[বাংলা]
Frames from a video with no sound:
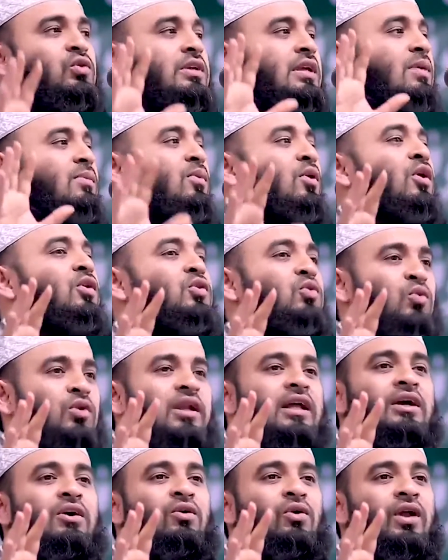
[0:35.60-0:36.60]
দুইটা মত
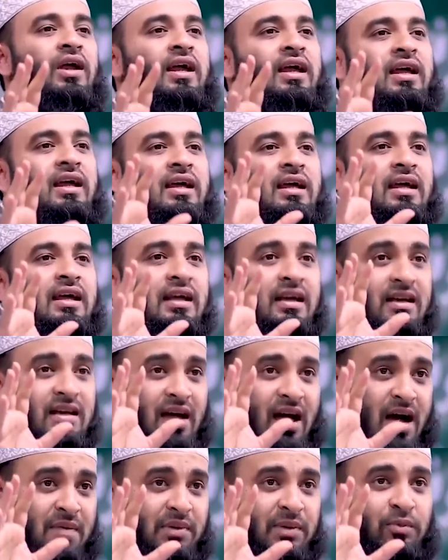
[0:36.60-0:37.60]
উল্লেখ করে
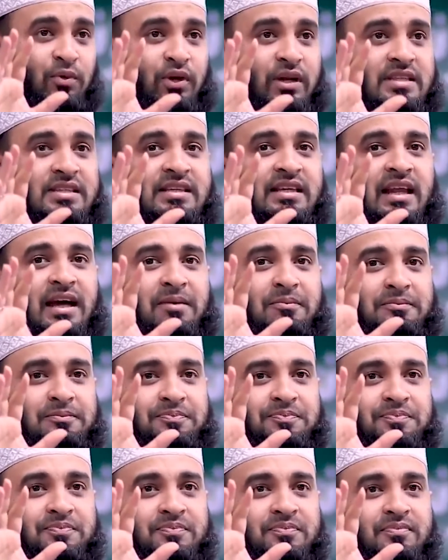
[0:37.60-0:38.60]
আমি বলেছিলাম
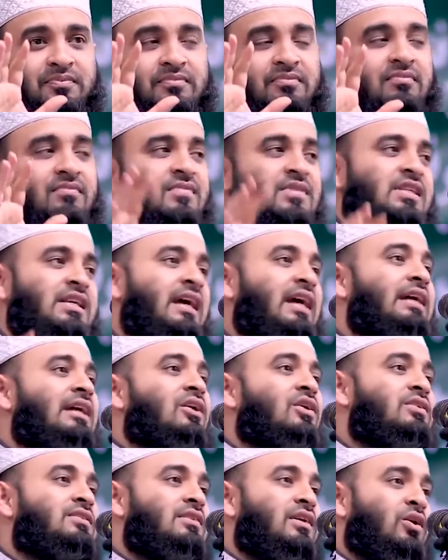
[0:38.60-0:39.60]
যে
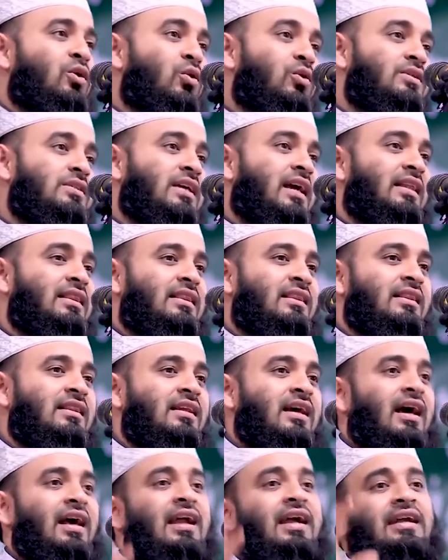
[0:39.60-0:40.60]
এটা হচ্ছে রুকসাত
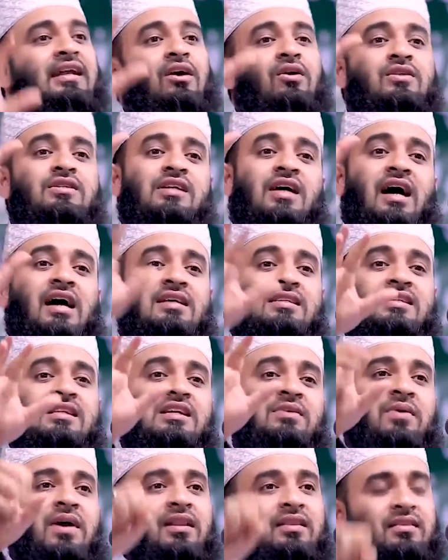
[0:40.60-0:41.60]
আর এটা হচ্ছে
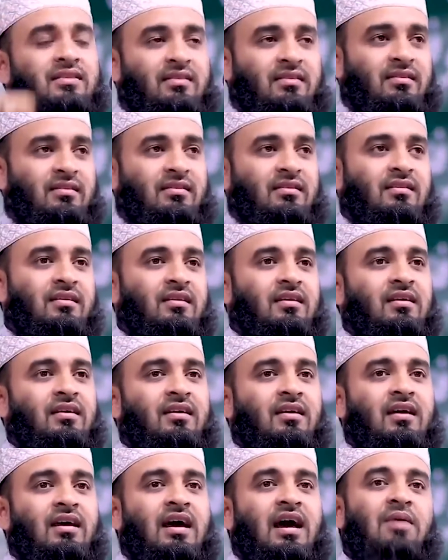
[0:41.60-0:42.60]
আজিমাত
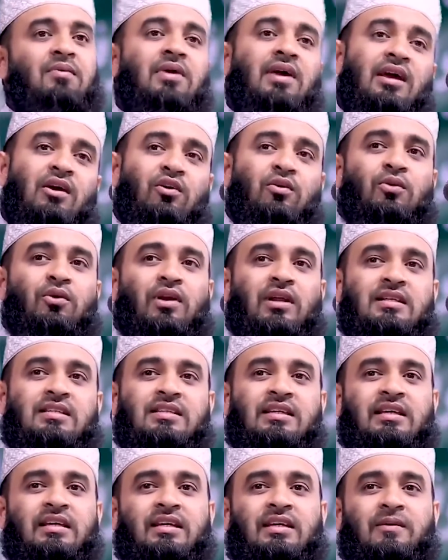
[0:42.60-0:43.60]
আমি এও
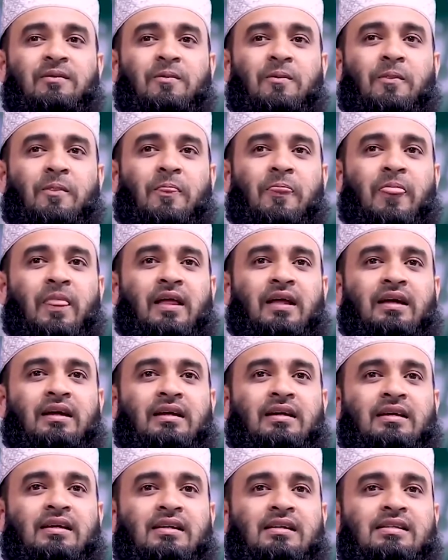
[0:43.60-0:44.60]
বলেছি
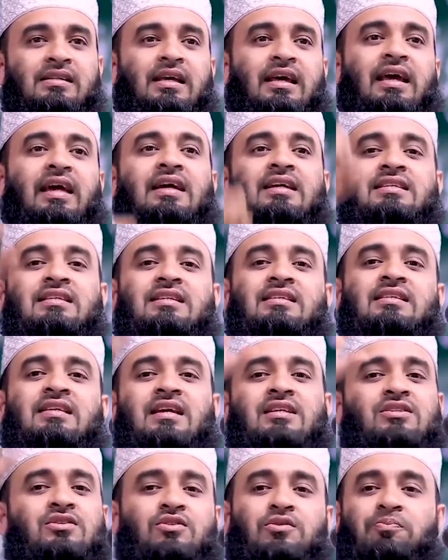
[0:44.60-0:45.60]
যে এর চেয়ে
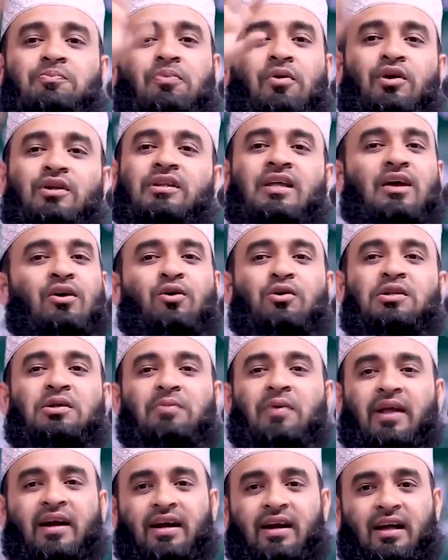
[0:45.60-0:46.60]
শ্রেষ্ঠ পর্দার
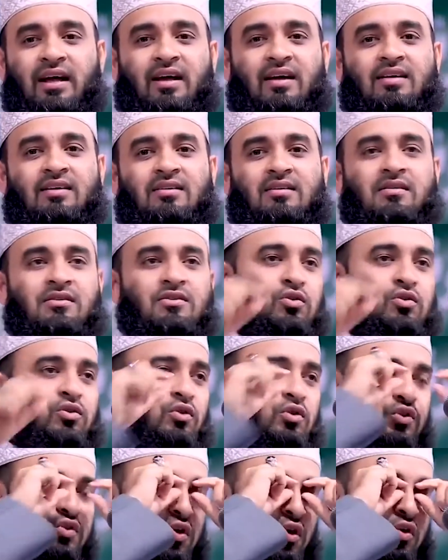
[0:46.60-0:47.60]
হতে পারে না
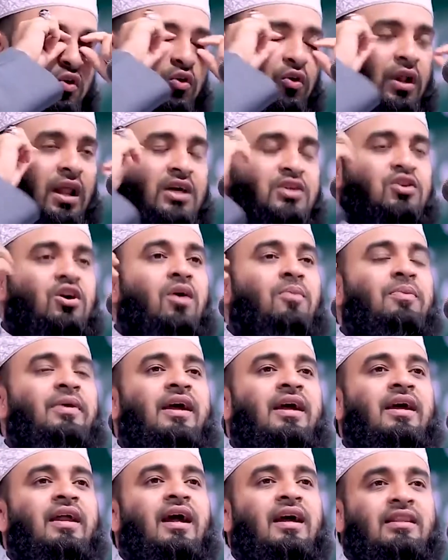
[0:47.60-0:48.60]
শুধু চোখ খোলা সব
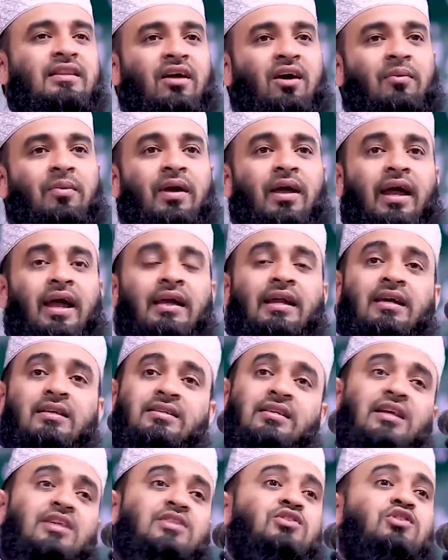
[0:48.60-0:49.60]
ঢেকে রাখতে হবে
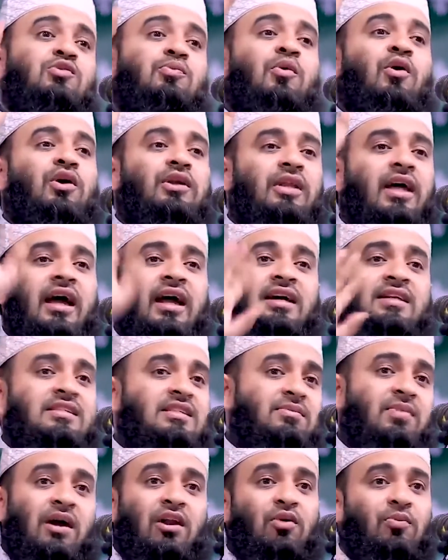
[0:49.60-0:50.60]
এটা শ্রেষ্ঠ পর্দা এর
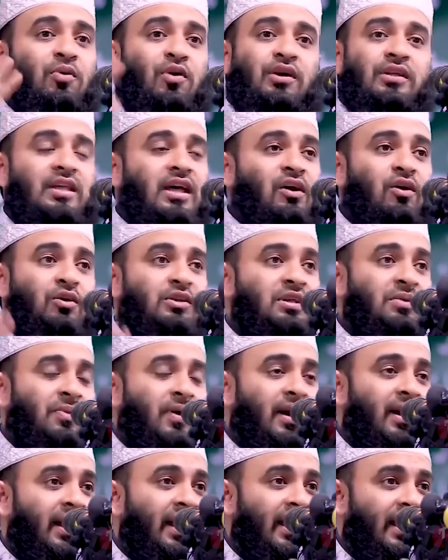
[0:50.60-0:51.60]
চেয়ে ভালো পর্দার হতে
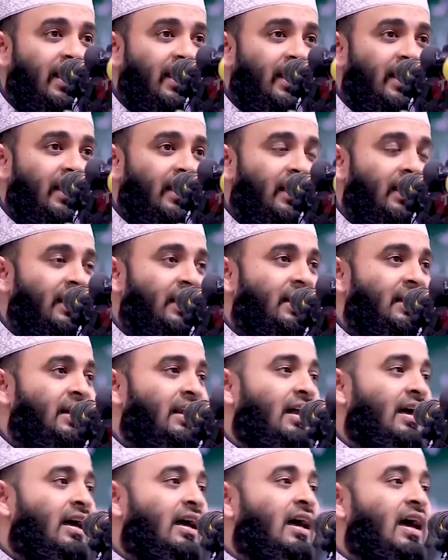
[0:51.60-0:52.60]
পারে
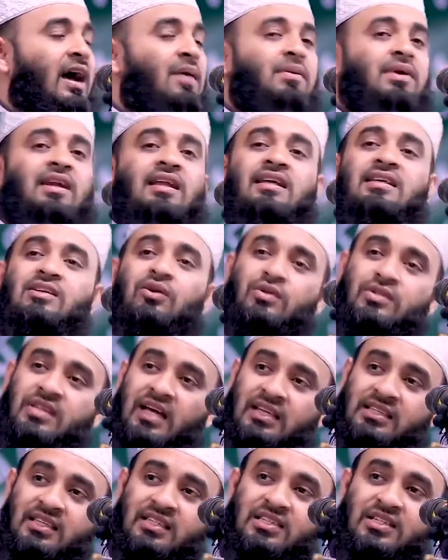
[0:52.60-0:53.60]
না আমি নিজেও
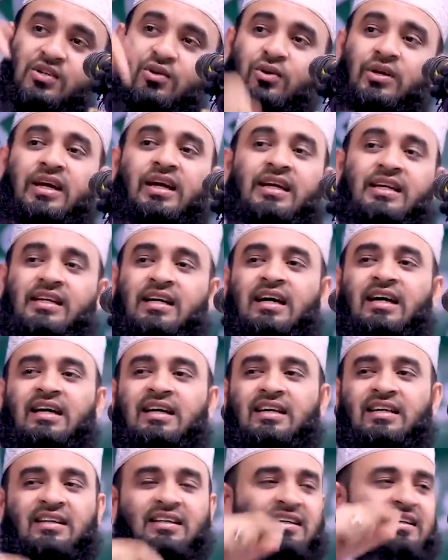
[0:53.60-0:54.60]
সাজেস্ট করি এটা
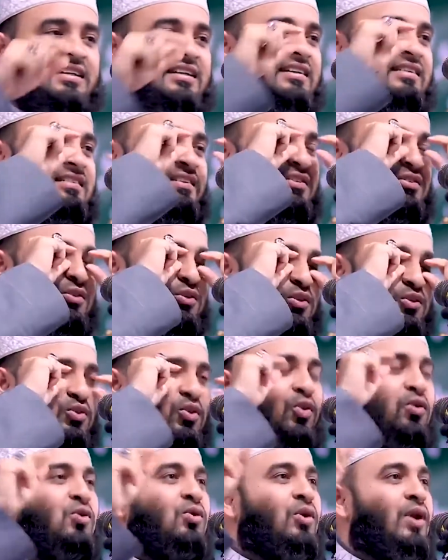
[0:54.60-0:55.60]
যে শুধু
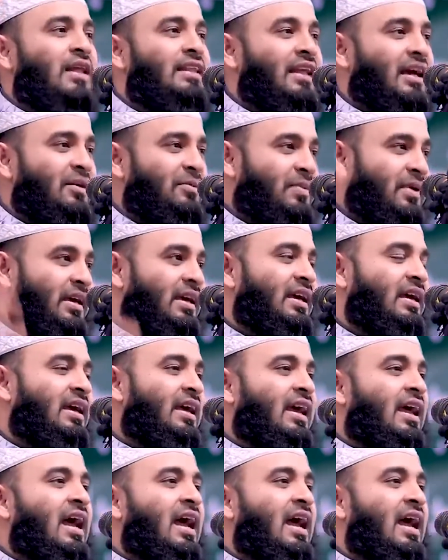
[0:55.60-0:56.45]
চোখ খোলা থাকবে